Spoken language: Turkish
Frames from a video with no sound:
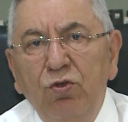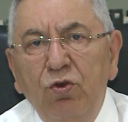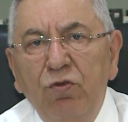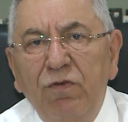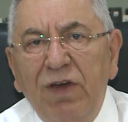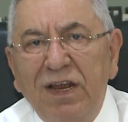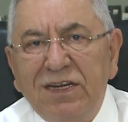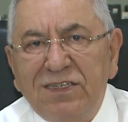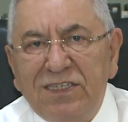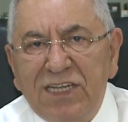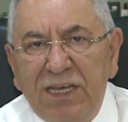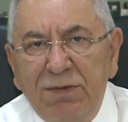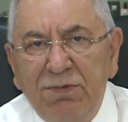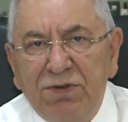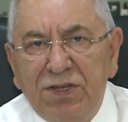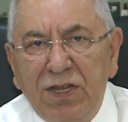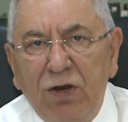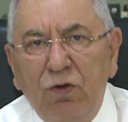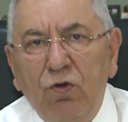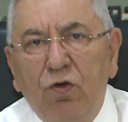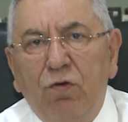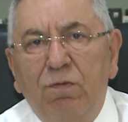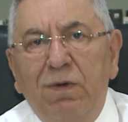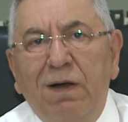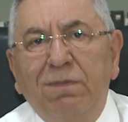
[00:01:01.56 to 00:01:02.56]
üniversiteyi
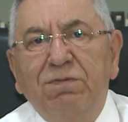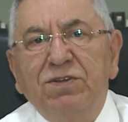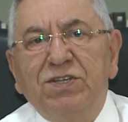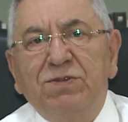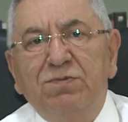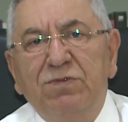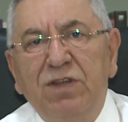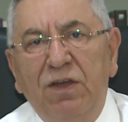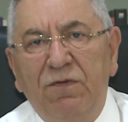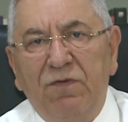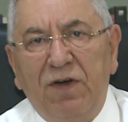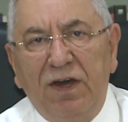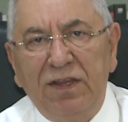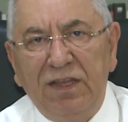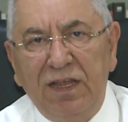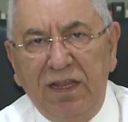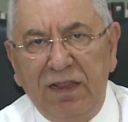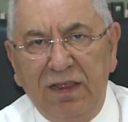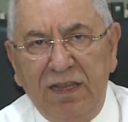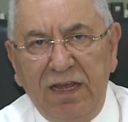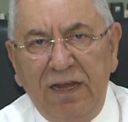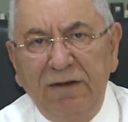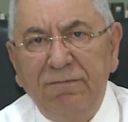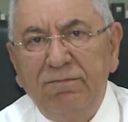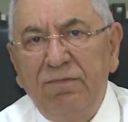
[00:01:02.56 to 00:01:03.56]
birden okumak biçimde ifade
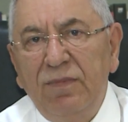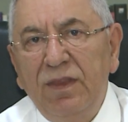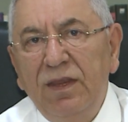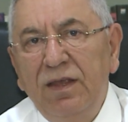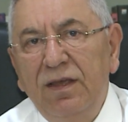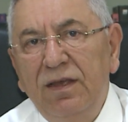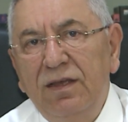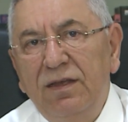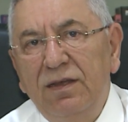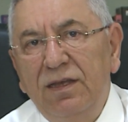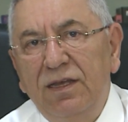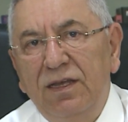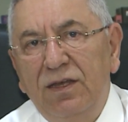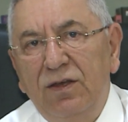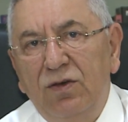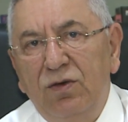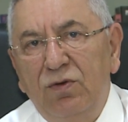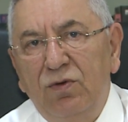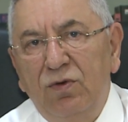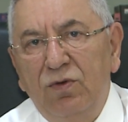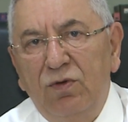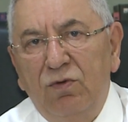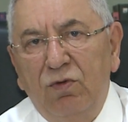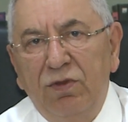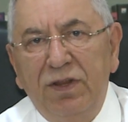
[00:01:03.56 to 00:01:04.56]
edilen e,
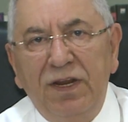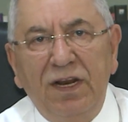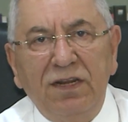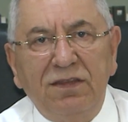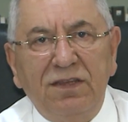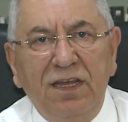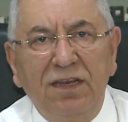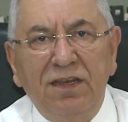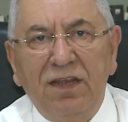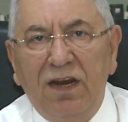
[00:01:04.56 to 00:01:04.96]
olanaktan